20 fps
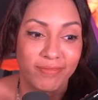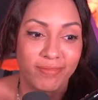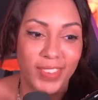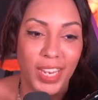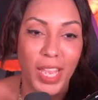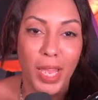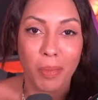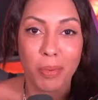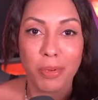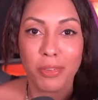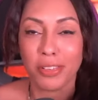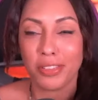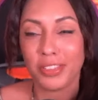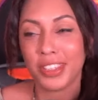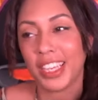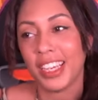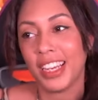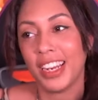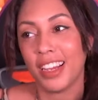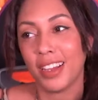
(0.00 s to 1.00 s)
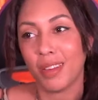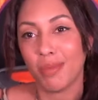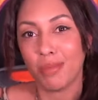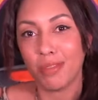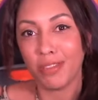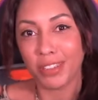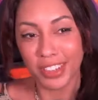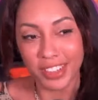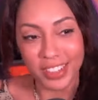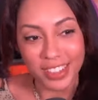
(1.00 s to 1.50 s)
un peu frustrée là, un
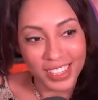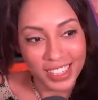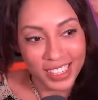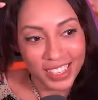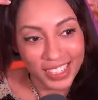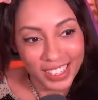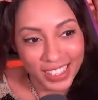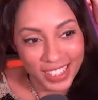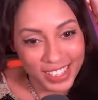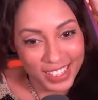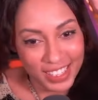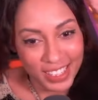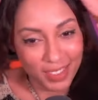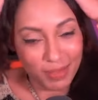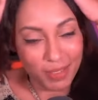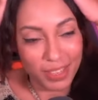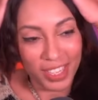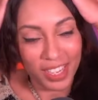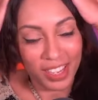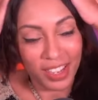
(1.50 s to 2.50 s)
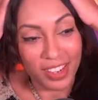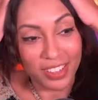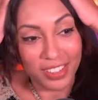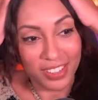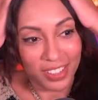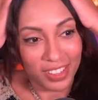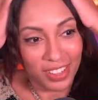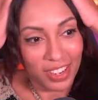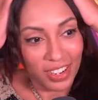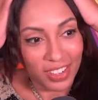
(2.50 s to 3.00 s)
peu frustrée et triste et de me dire ah
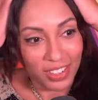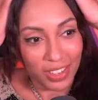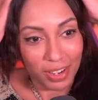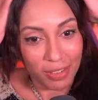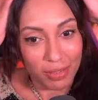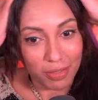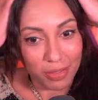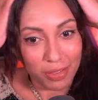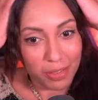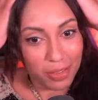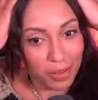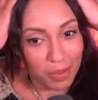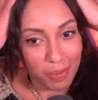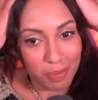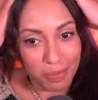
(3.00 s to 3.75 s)
j'aurais voulu euh,